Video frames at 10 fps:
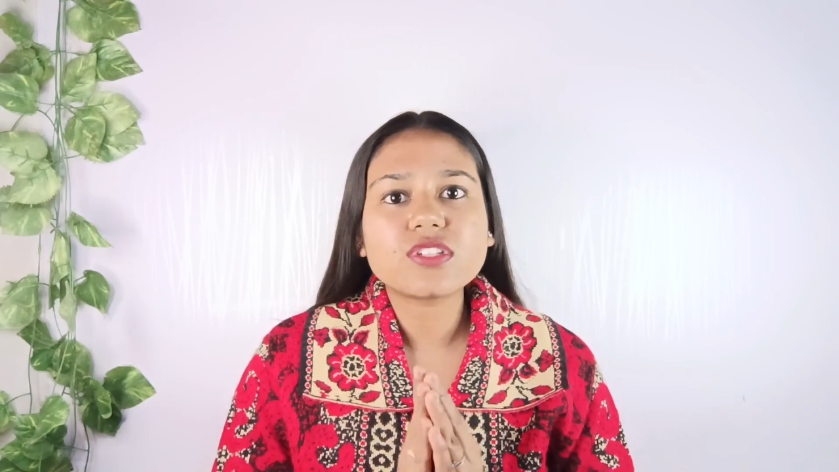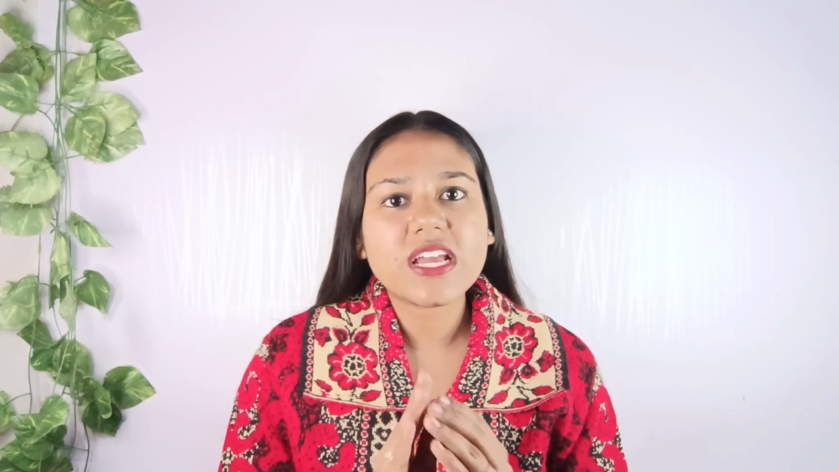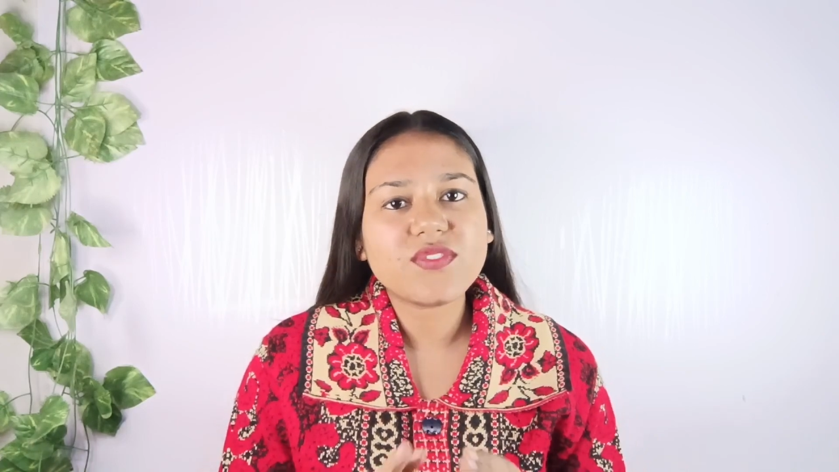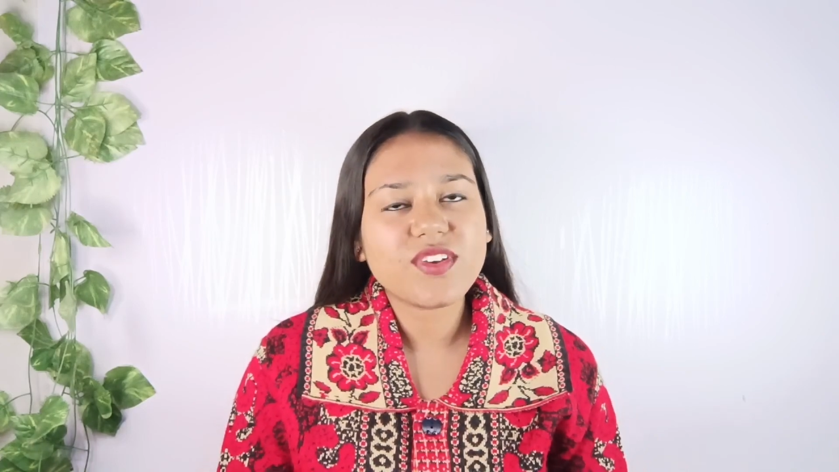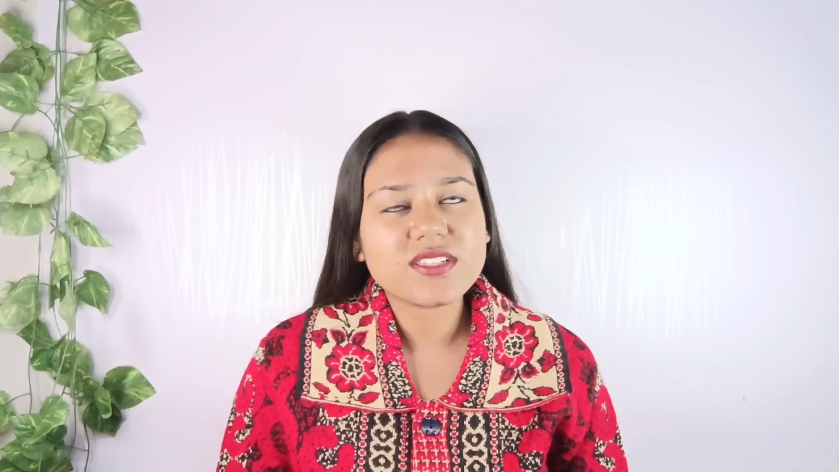
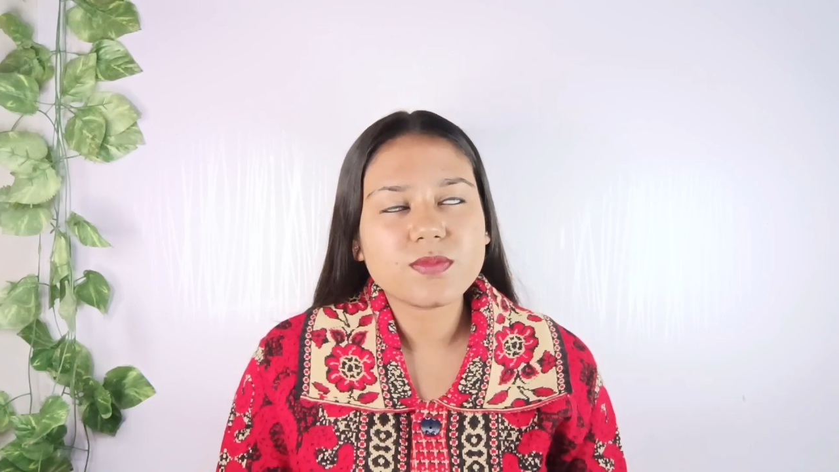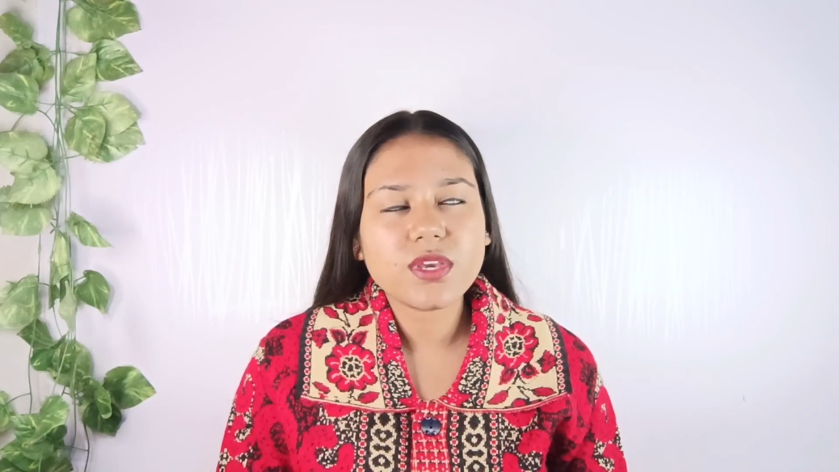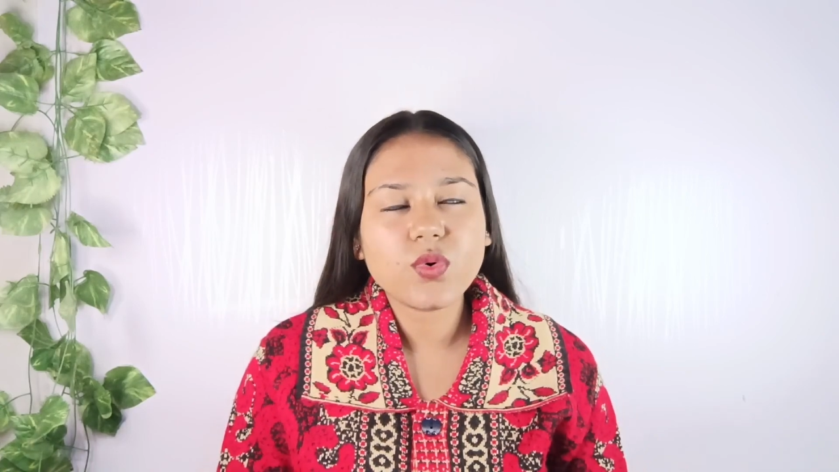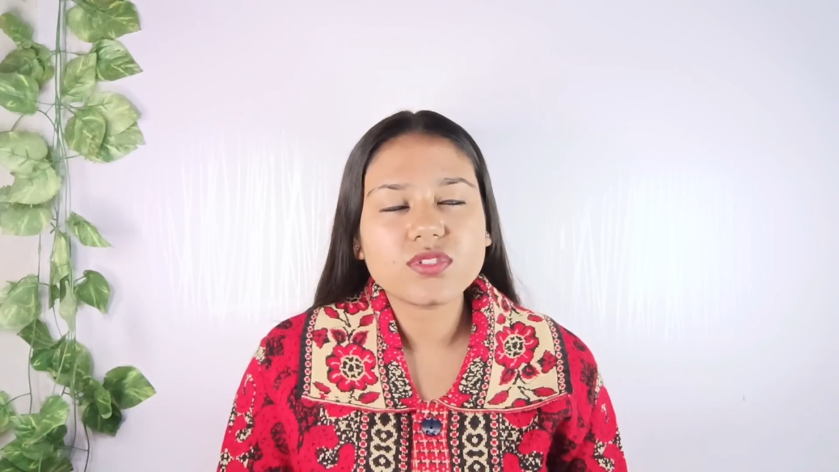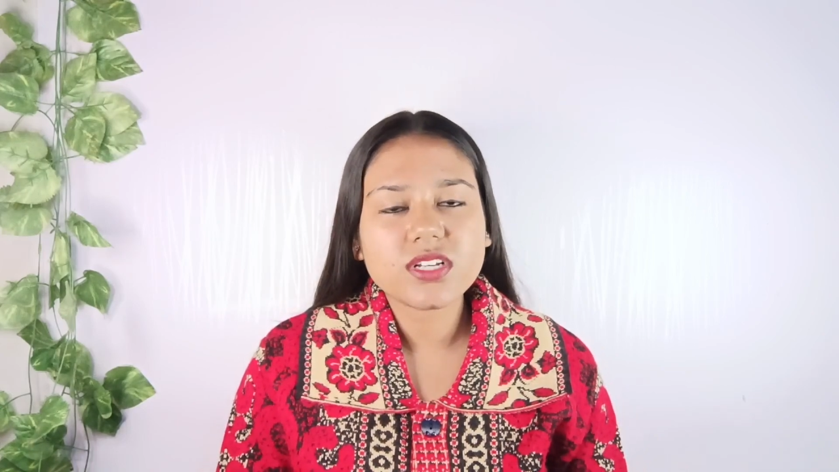साइड इफेक्ट भी
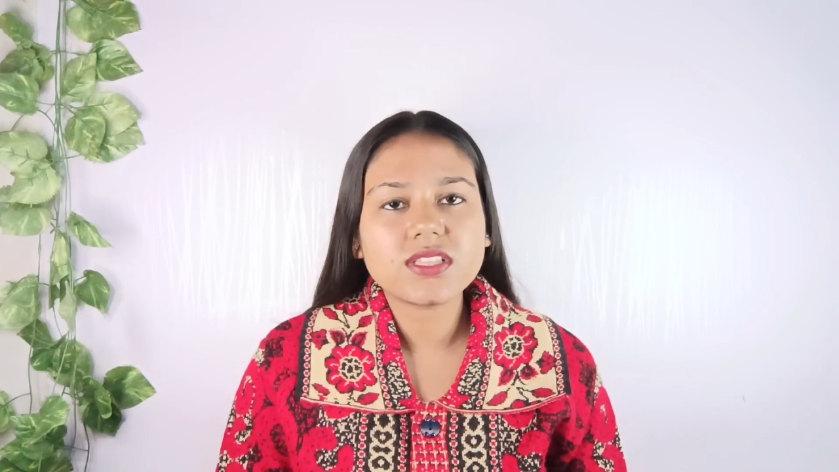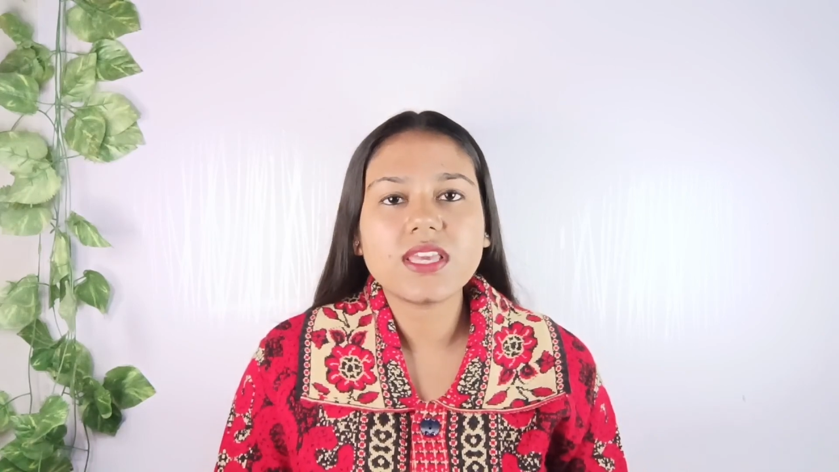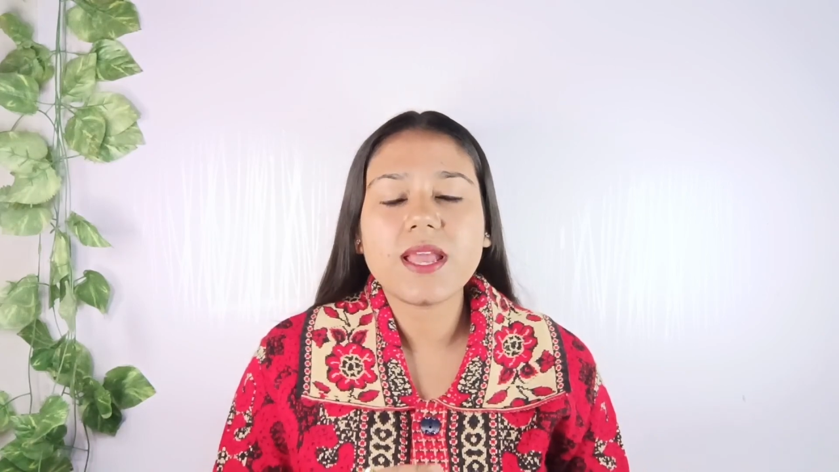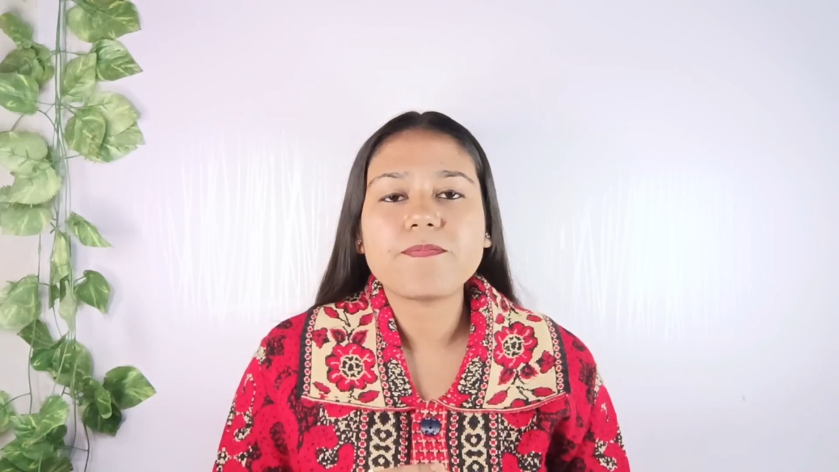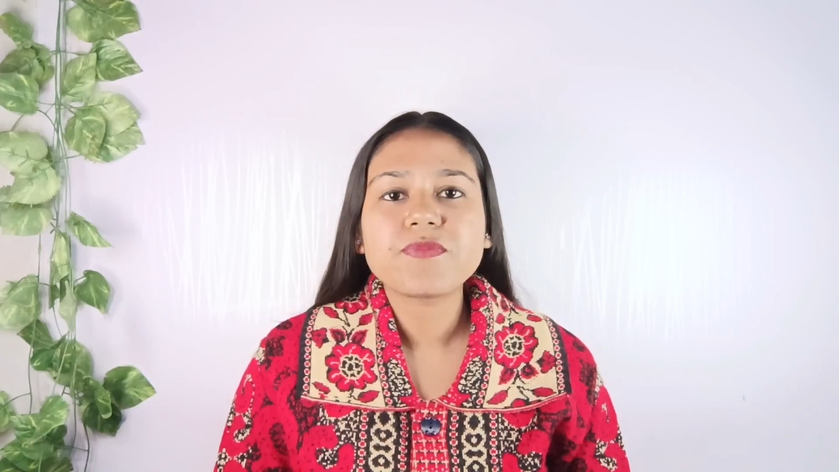हो
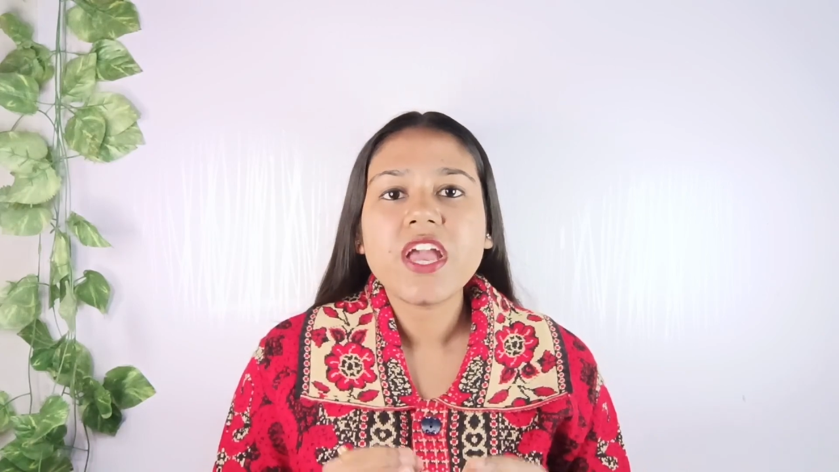सकती है